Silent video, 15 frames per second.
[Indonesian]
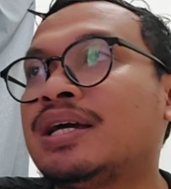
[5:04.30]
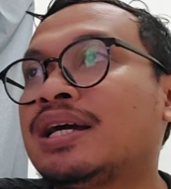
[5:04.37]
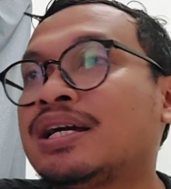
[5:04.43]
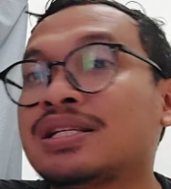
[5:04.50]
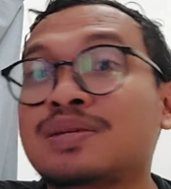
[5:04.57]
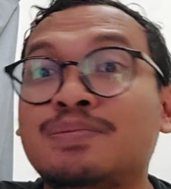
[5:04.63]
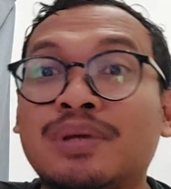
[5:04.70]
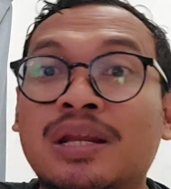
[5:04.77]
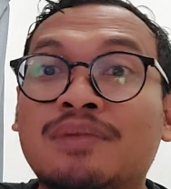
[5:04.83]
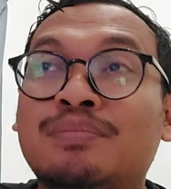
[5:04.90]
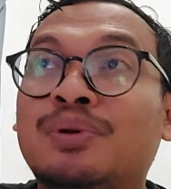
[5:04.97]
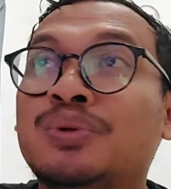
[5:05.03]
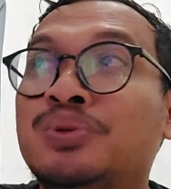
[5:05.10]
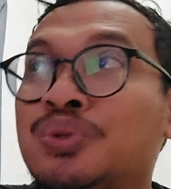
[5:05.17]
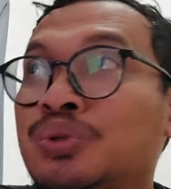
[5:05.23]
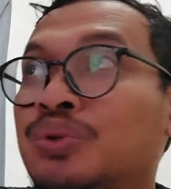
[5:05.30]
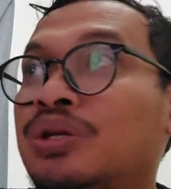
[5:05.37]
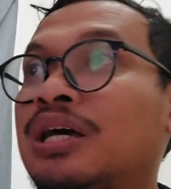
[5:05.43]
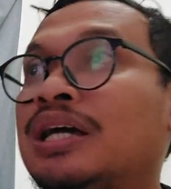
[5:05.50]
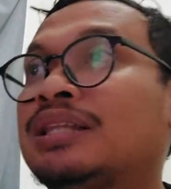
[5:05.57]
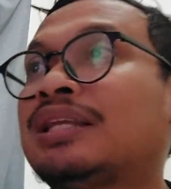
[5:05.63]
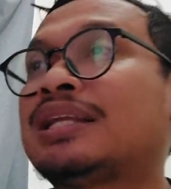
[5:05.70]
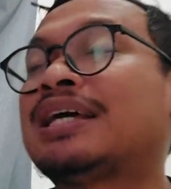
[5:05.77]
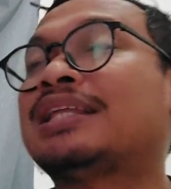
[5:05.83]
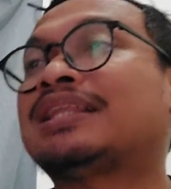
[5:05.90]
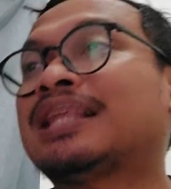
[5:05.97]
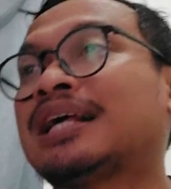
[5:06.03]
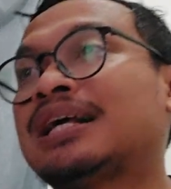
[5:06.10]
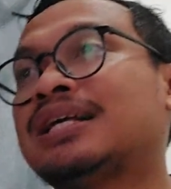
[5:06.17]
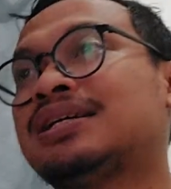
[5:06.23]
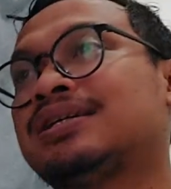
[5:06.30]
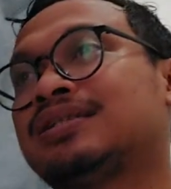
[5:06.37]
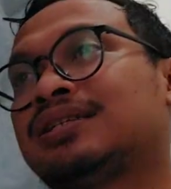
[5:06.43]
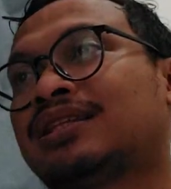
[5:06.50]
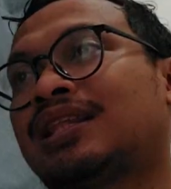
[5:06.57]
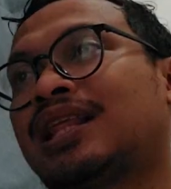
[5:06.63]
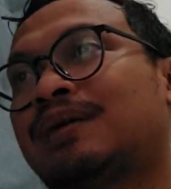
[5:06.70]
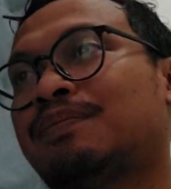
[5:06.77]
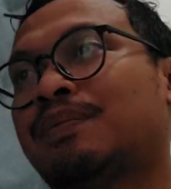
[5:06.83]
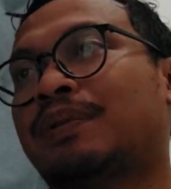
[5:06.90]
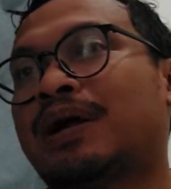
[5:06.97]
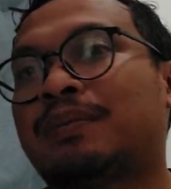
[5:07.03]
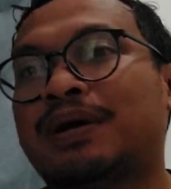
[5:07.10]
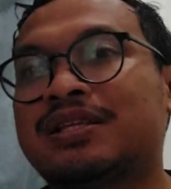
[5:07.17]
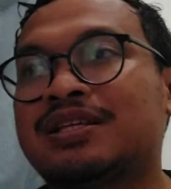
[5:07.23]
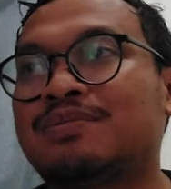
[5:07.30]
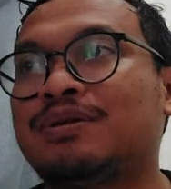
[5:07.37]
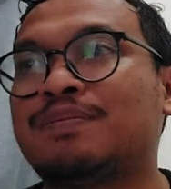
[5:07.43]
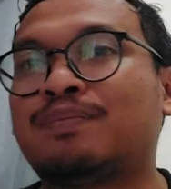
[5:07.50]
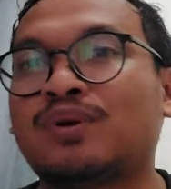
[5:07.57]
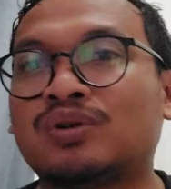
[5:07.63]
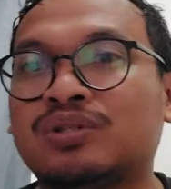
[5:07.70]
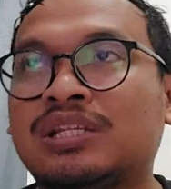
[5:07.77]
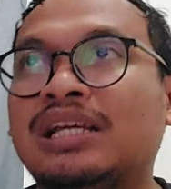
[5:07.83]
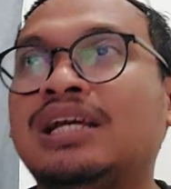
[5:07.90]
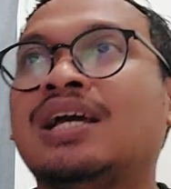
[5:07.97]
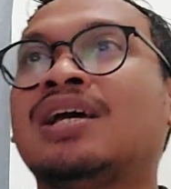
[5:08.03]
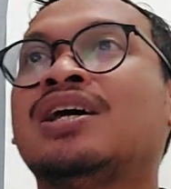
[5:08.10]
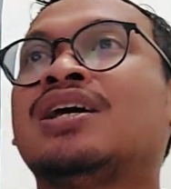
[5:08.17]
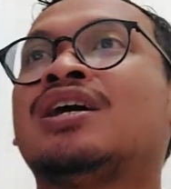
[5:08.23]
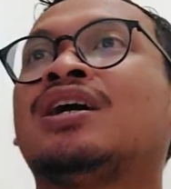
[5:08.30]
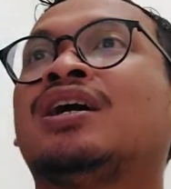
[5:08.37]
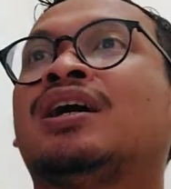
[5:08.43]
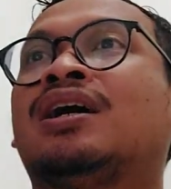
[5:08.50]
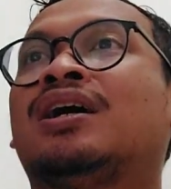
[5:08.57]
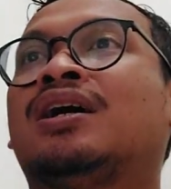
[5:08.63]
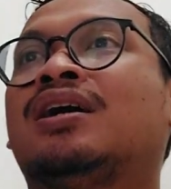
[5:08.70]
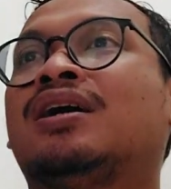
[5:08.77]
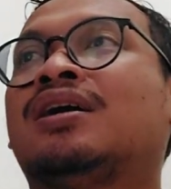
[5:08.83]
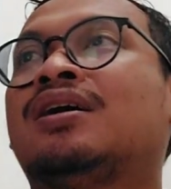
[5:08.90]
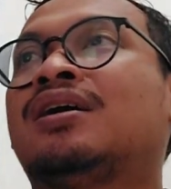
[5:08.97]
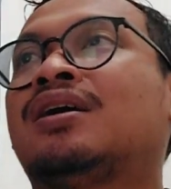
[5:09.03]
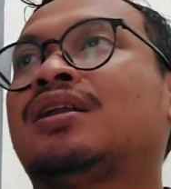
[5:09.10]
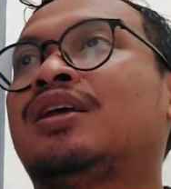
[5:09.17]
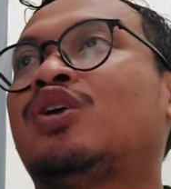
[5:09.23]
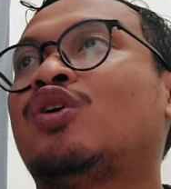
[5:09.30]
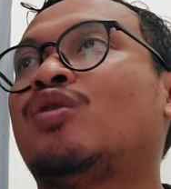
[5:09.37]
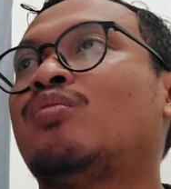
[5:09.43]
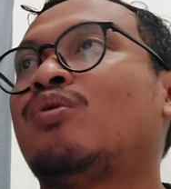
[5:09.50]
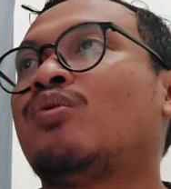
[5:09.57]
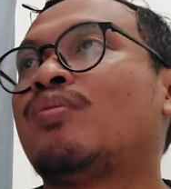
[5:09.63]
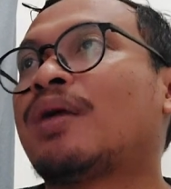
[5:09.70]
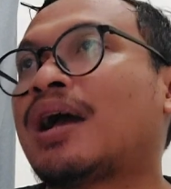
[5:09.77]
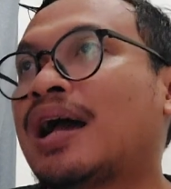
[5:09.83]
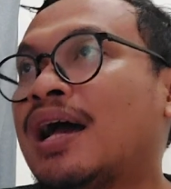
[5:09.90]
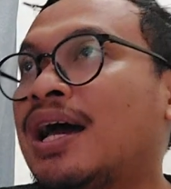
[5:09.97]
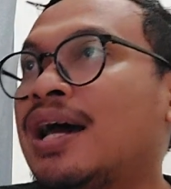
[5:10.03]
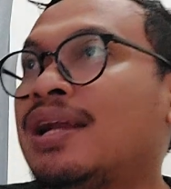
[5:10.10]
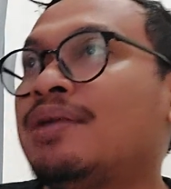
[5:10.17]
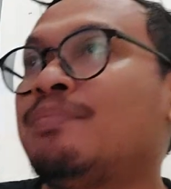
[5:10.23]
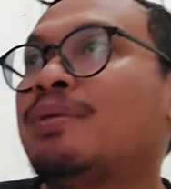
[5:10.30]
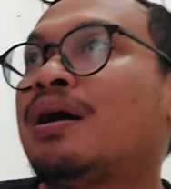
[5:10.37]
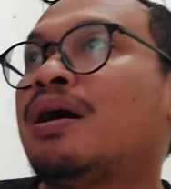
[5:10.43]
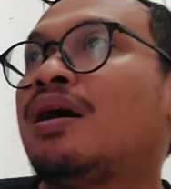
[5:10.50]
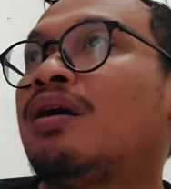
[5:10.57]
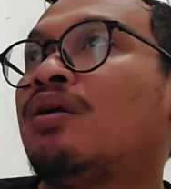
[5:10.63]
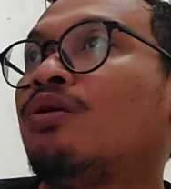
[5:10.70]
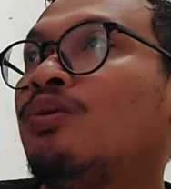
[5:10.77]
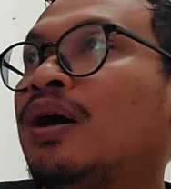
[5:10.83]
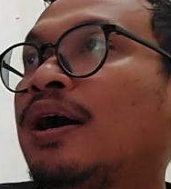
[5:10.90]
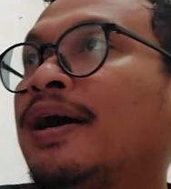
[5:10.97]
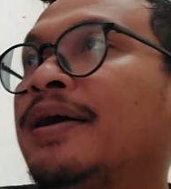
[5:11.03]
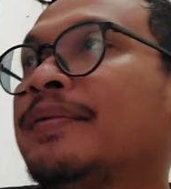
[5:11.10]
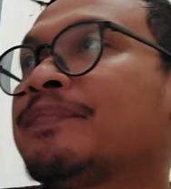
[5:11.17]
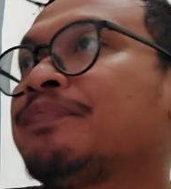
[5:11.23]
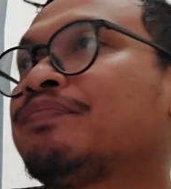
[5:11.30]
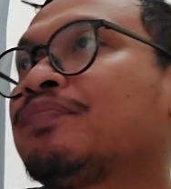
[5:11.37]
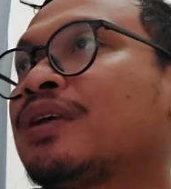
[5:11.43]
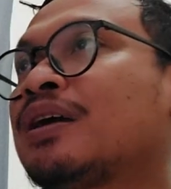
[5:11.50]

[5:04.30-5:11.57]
yang ke-9 beruntun. Nah, ternyata ya, setelah beberapa jam diposting uh, eh, diumumkan bahwa